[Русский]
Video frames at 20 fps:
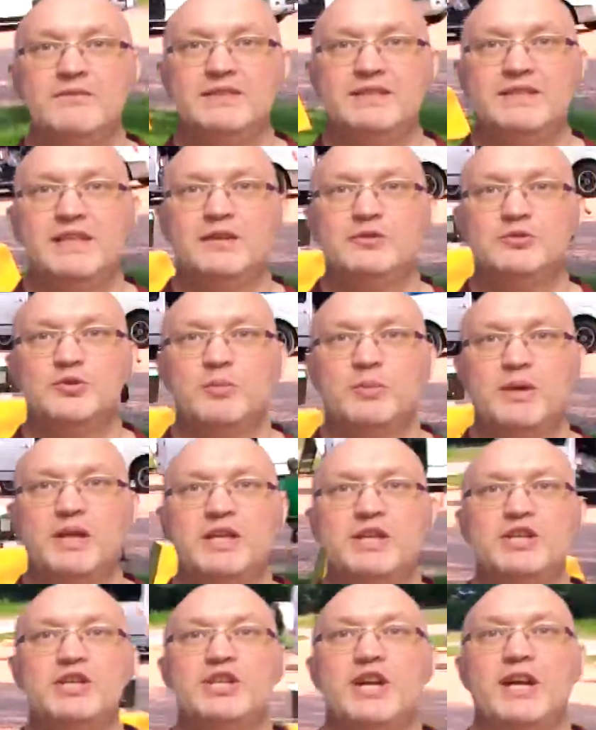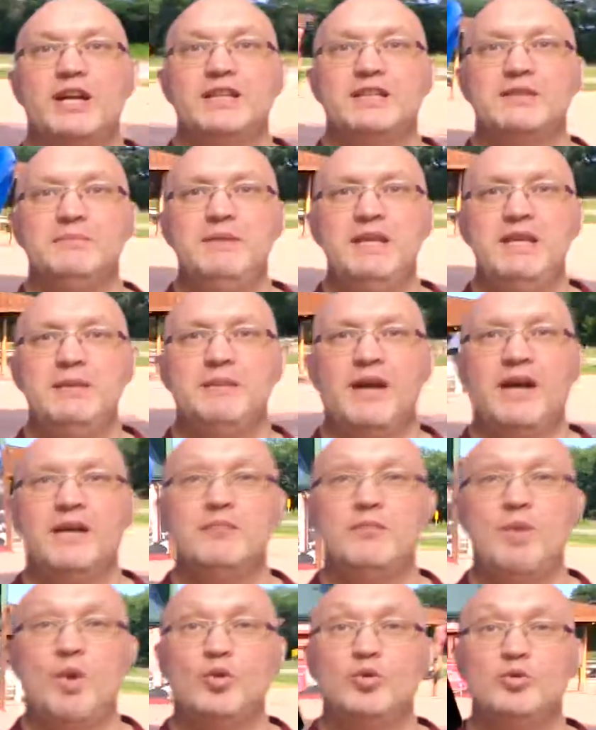все, кто проезжает мимо,
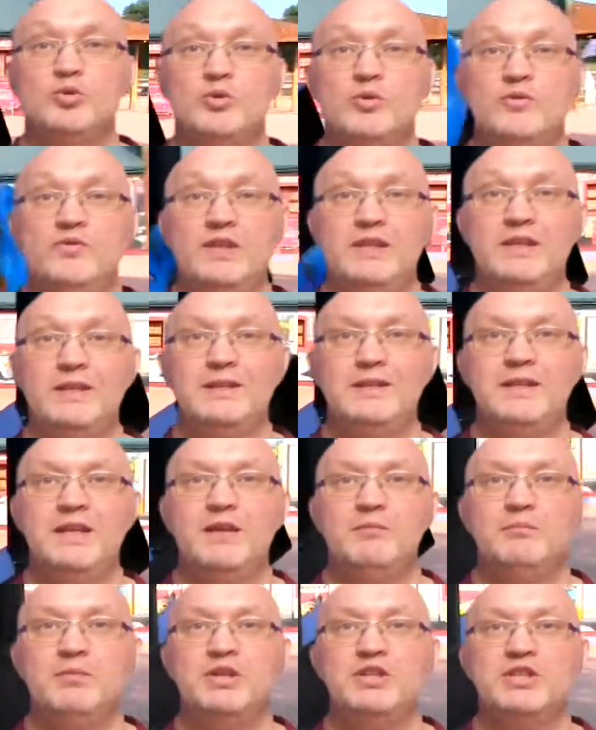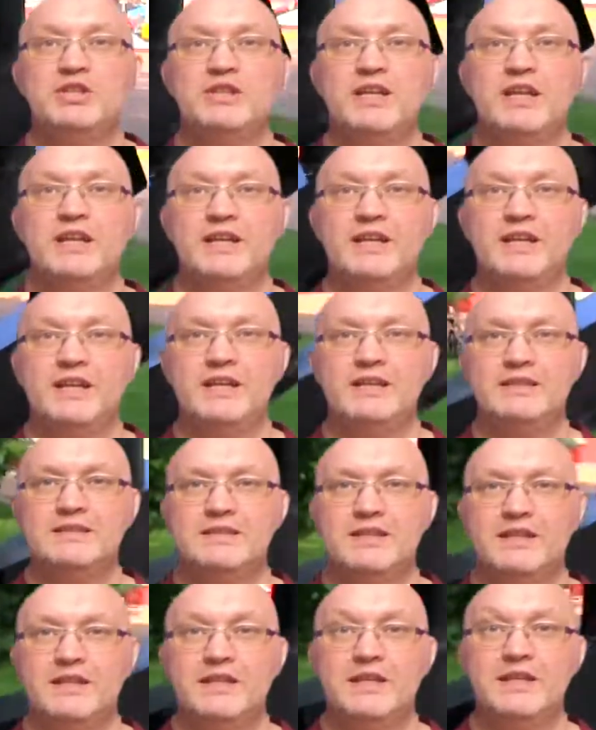могут увидеть необычное
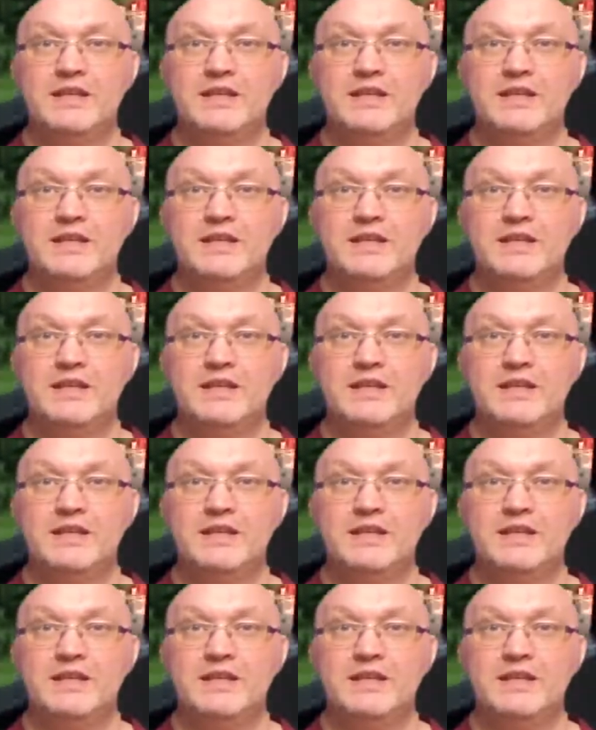кресло